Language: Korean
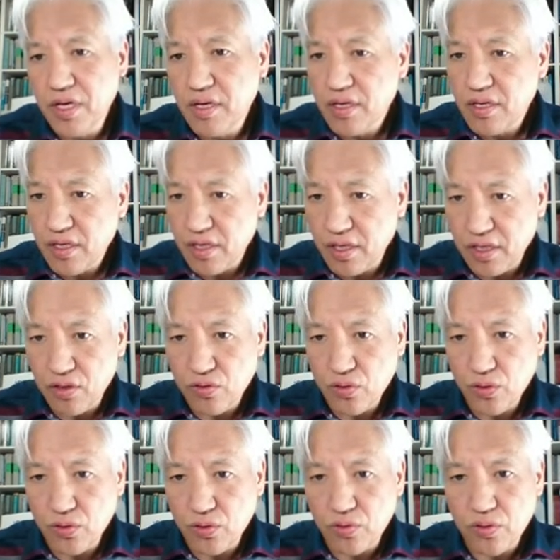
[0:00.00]

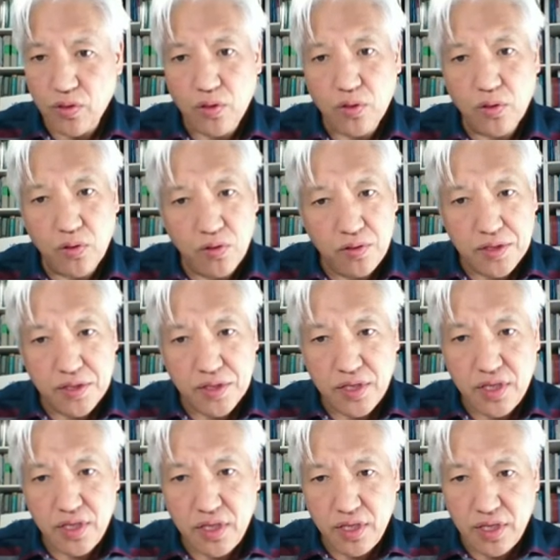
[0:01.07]
기기두
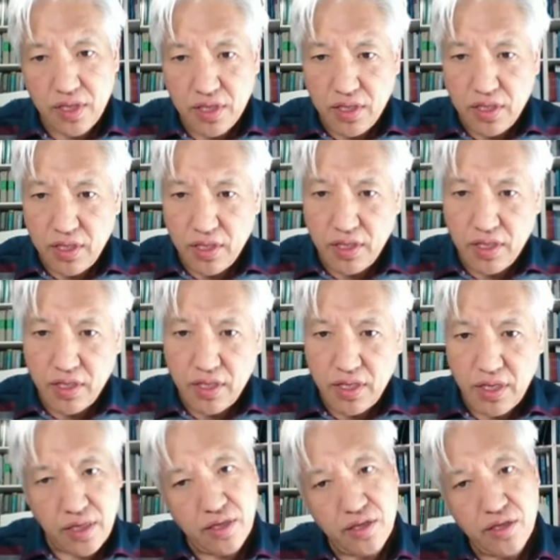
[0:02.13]
로키 어,
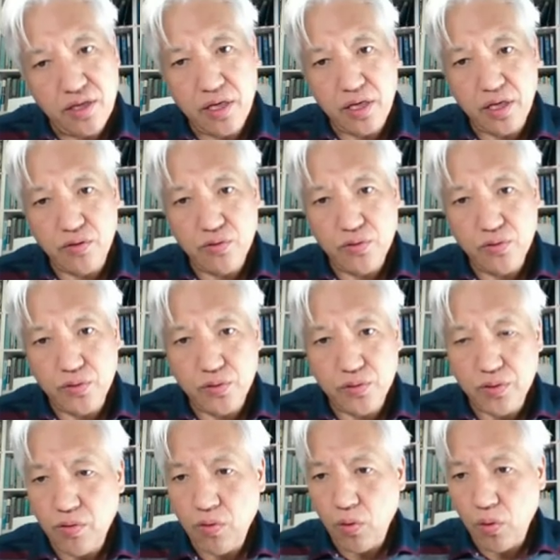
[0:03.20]
헤두
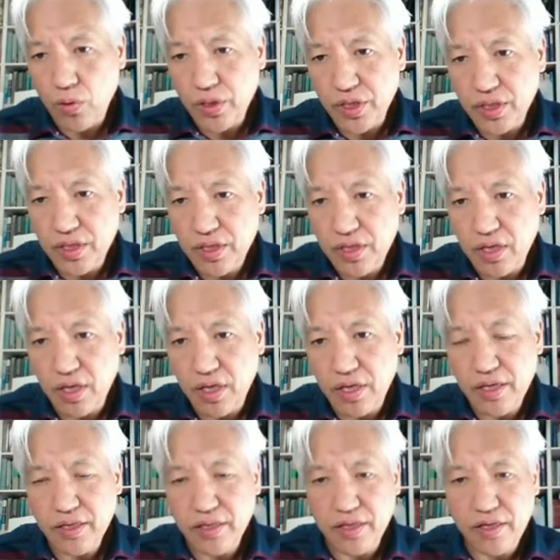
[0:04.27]
오이
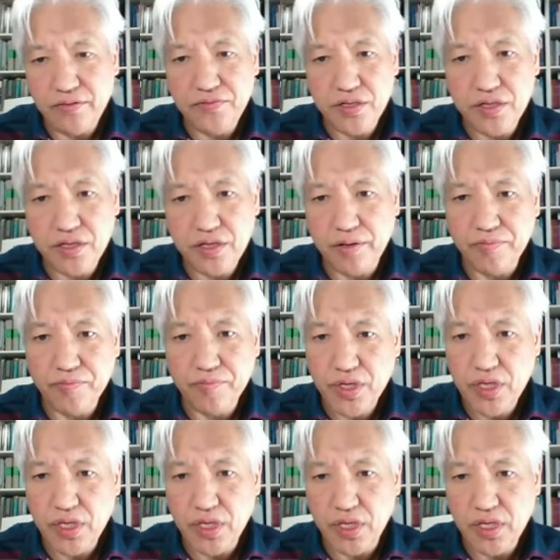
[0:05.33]
레 나프샴
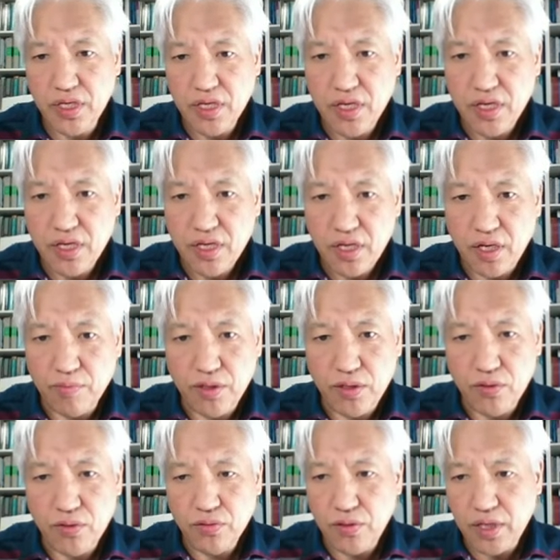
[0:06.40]
기
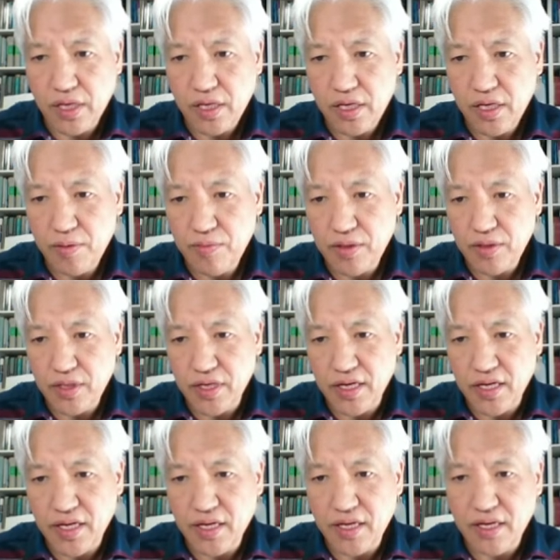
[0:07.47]
가물루 라헴
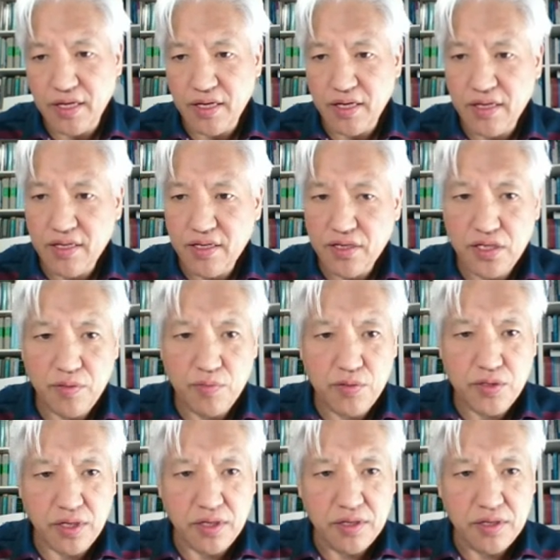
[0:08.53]
라아 1절